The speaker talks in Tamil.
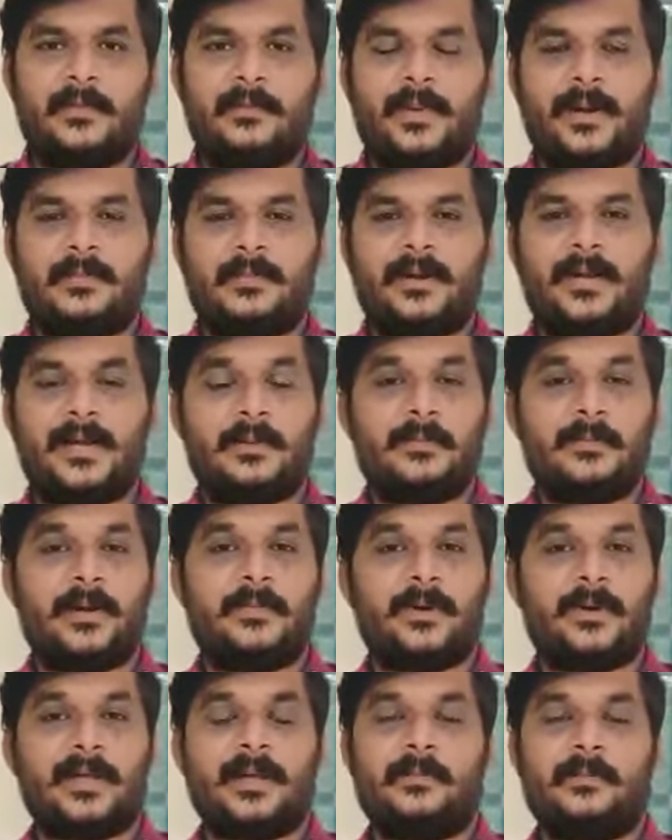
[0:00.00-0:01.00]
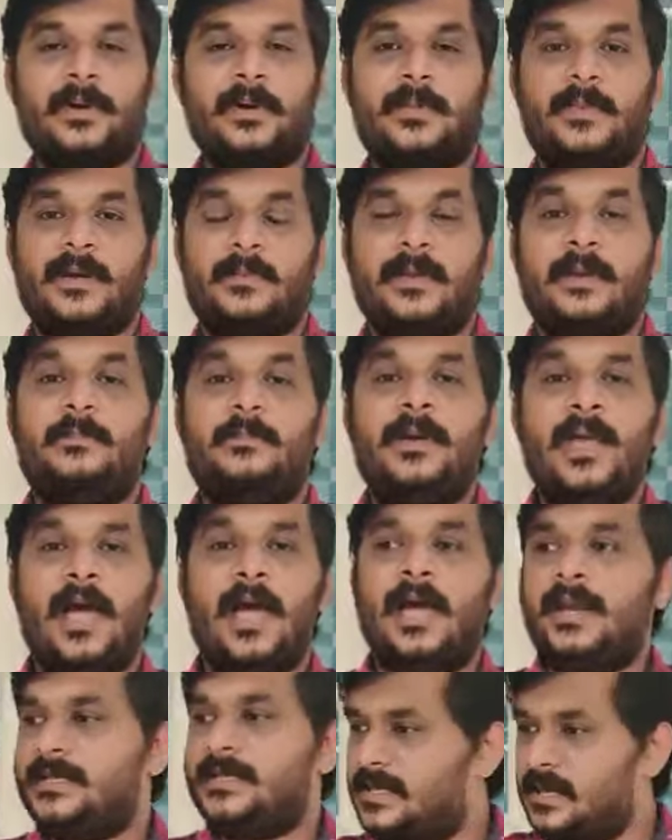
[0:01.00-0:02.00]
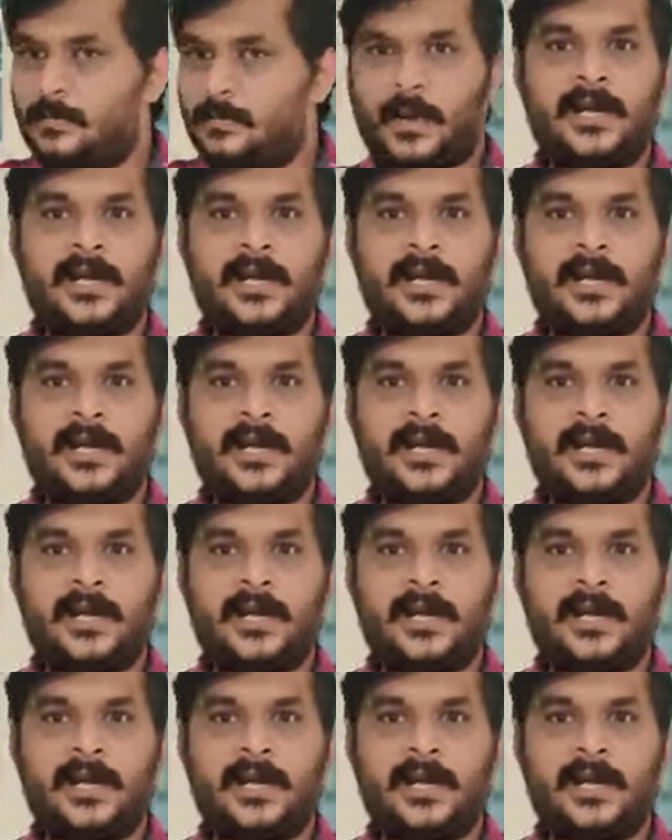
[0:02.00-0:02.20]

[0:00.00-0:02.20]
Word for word: கம்பேர் பண்ணி கம்பேர் பண்ணி கம்பேர் பண்ணி இப்போ எப்படி ஆயிடுச்சுன்னா